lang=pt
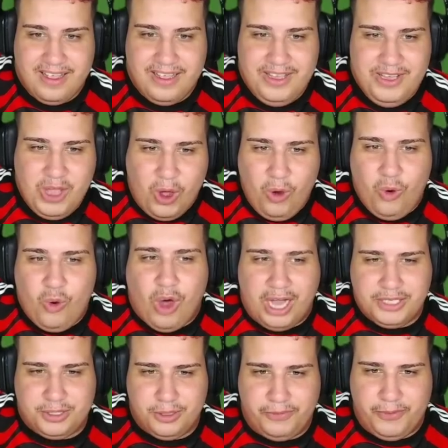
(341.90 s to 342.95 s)
E eu gosto
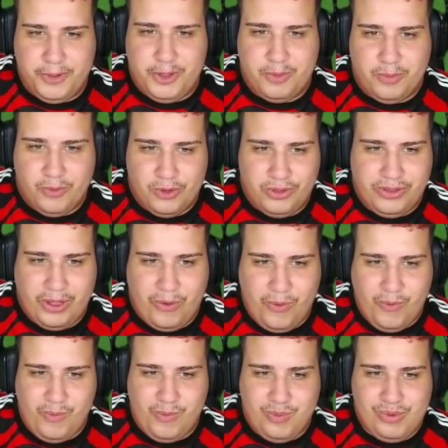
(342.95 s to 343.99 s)
do Fujimoto. É
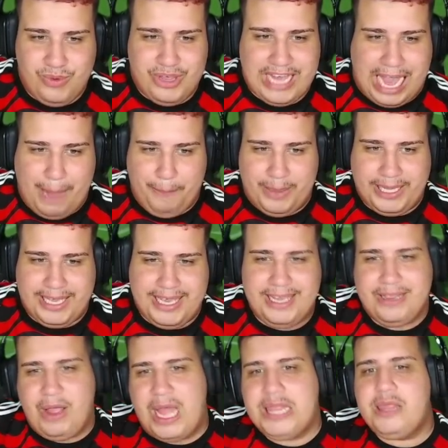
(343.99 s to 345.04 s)
um japa que não
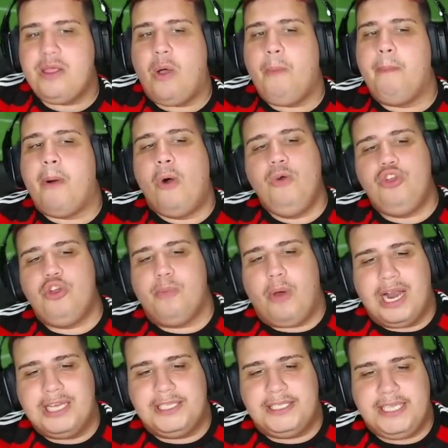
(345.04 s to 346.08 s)
é tão bom de bola
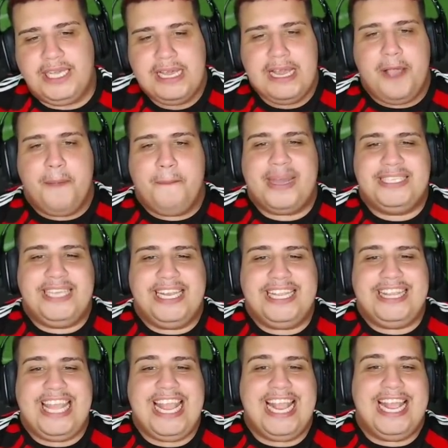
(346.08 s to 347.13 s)
assim, mas ele
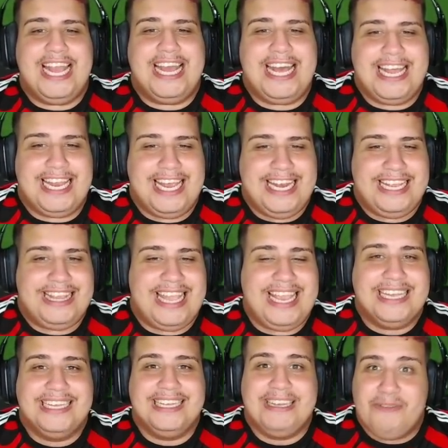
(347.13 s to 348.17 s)
tem gana, ele tem
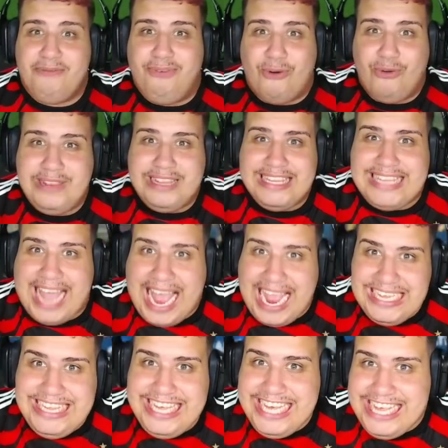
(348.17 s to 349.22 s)

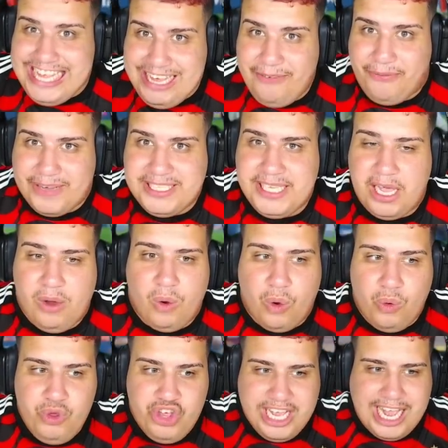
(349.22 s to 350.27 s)
vontade de fazer gol,
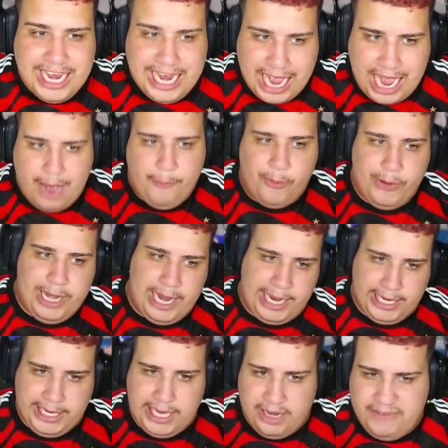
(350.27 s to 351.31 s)
de ganhar,
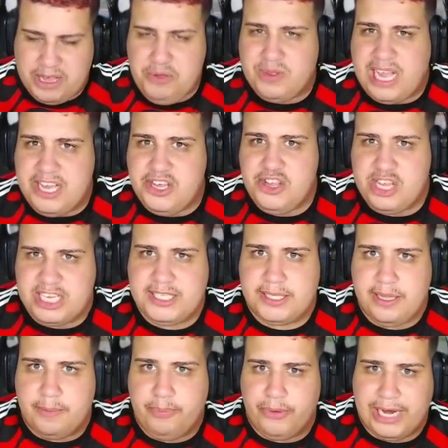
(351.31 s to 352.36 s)
moleque. Ele vai ajudar a gente nessa
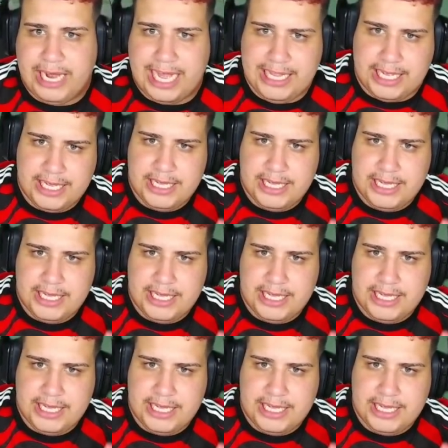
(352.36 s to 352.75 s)
temporada,